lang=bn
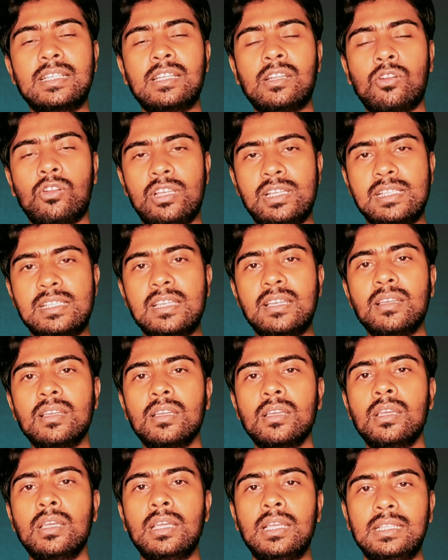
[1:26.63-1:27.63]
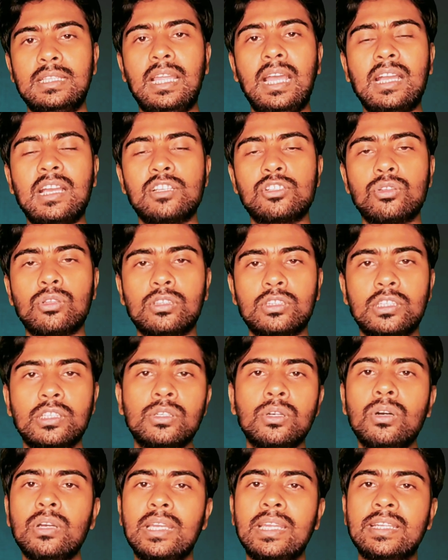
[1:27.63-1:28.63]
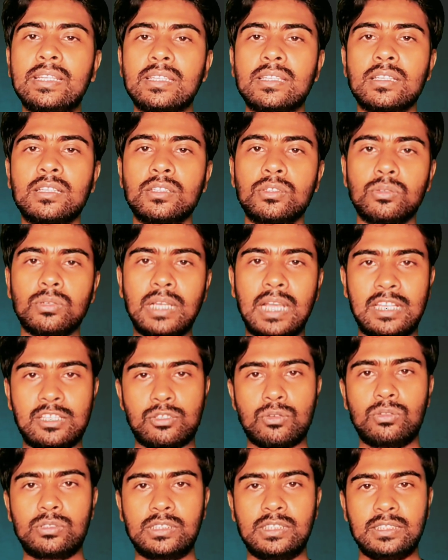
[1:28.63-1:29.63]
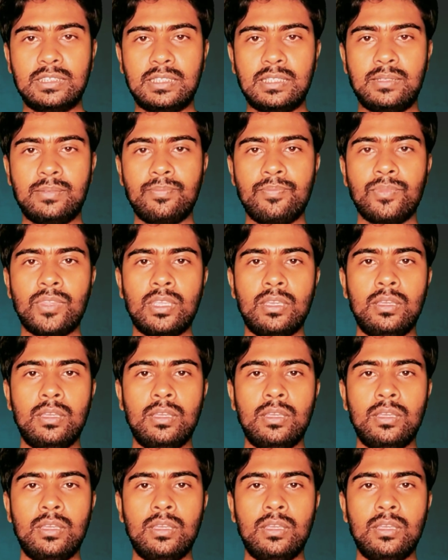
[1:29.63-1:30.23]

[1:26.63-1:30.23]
সেটা রয়েছে থাকা সত্ত্বেও এটিতে কিন্তু কাজ করতেছে না